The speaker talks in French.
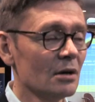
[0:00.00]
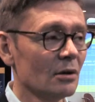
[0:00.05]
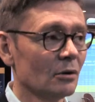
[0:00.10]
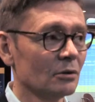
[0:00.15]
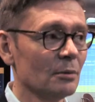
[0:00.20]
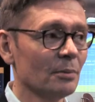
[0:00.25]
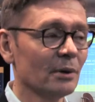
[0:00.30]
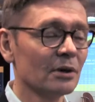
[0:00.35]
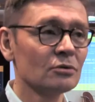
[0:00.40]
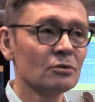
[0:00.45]
On
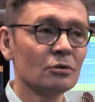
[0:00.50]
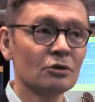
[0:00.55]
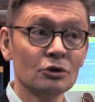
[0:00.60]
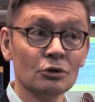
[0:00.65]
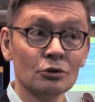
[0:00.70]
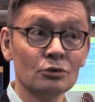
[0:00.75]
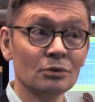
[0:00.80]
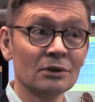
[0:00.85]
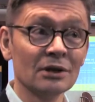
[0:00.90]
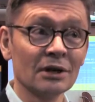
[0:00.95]
n'est pas dans une logique
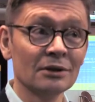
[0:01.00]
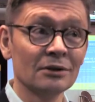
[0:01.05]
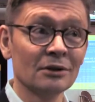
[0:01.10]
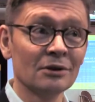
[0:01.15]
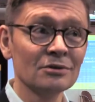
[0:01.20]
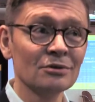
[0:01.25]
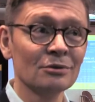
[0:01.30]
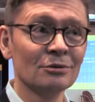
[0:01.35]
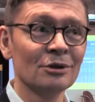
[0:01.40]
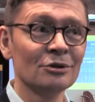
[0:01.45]
de
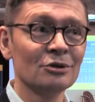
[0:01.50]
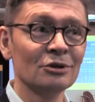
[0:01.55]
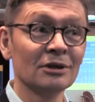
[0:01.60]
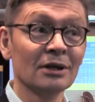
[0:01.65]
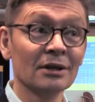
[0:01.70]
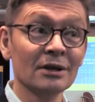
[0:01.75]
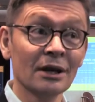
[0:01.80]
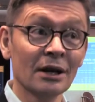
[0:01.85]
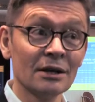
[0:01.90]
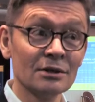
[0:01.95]
sous-traitance, une logique
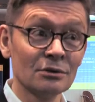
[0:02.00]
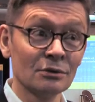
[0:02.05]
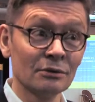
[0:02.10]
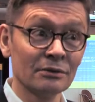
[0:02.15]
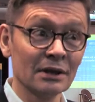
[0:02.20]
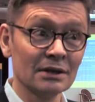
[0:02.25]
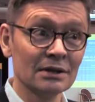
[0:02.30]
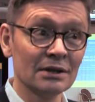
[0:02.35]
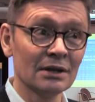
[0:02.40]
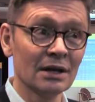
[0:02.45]
d'intégration
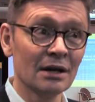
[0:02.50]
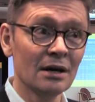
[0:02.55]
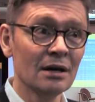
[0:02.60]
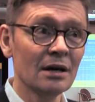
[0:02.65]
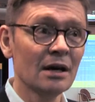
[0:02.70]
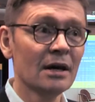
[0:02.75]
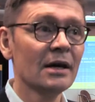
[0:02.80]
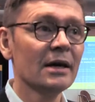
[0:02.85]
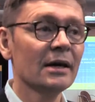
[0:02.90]
verticale.